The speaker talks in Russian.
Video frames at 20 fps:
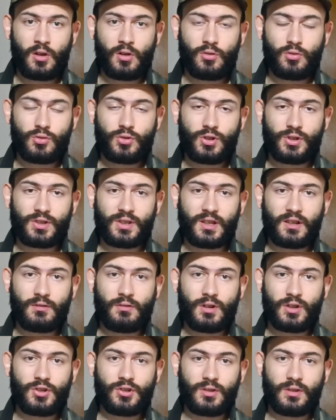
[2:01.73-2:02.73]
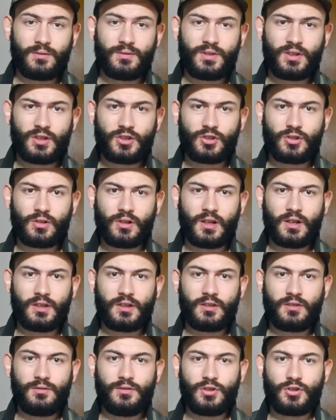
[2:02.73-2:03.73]
Уже захвачена вся жилая
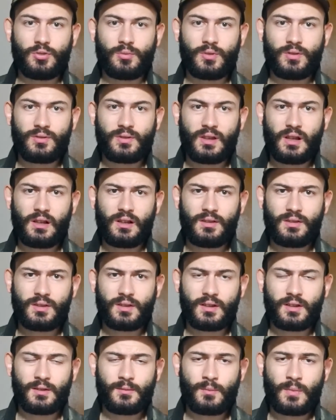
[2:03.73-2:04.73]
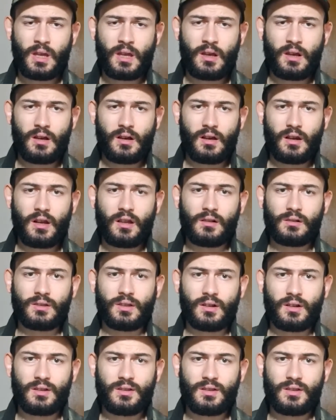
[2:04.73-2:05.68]
недвижимость в столицах, риэлторы